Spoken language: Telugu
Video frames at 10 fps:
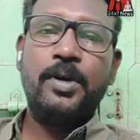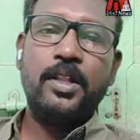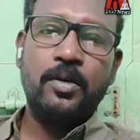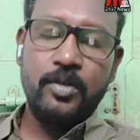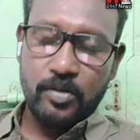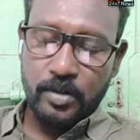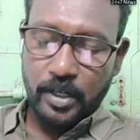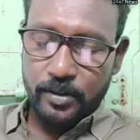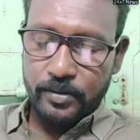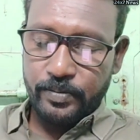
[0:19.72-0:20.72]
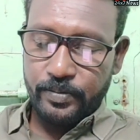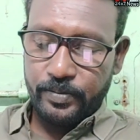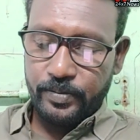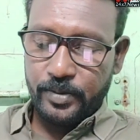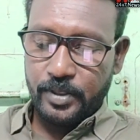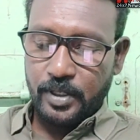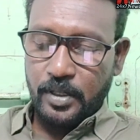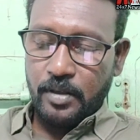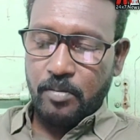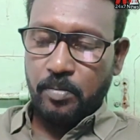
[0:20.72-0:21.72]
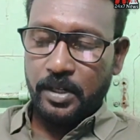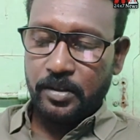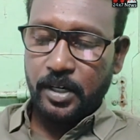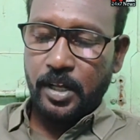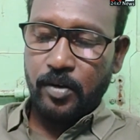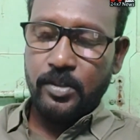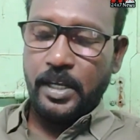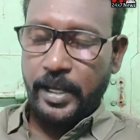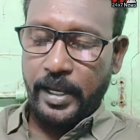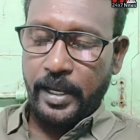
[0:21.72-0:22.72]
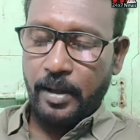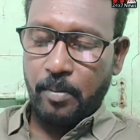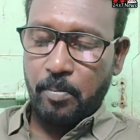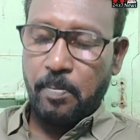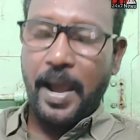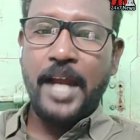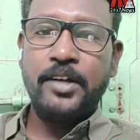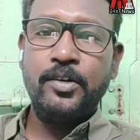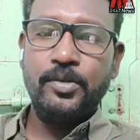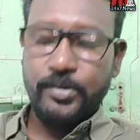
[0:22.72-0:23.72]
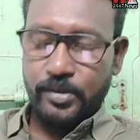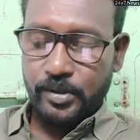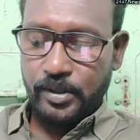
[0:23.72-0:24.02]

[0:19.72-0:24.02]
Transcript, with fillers: పెడదాం అనుకున్నారు బర్త్డే రోజే బ్యాడ్ న్యూస్